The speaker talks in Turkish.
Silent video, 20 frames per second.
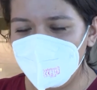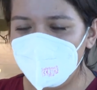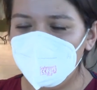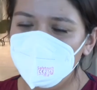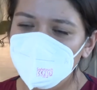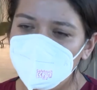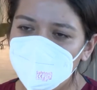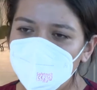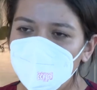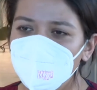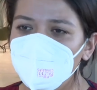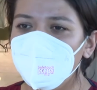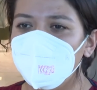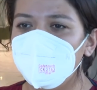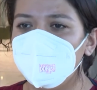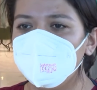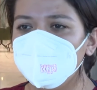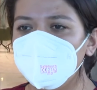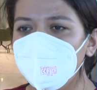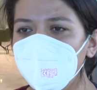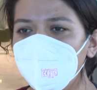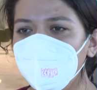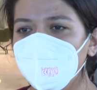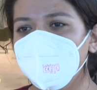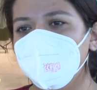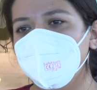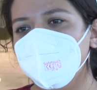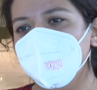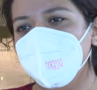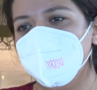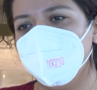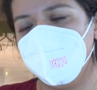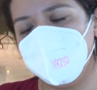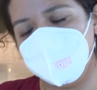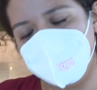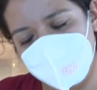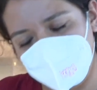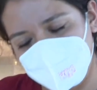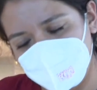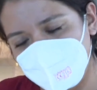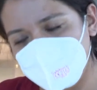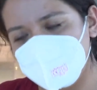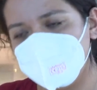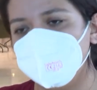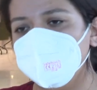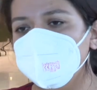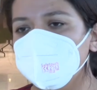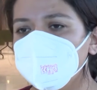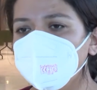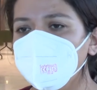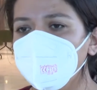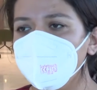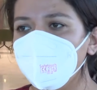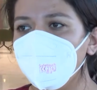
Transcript: COVID yoğun bakımda e, bir fiil çalışıyorum.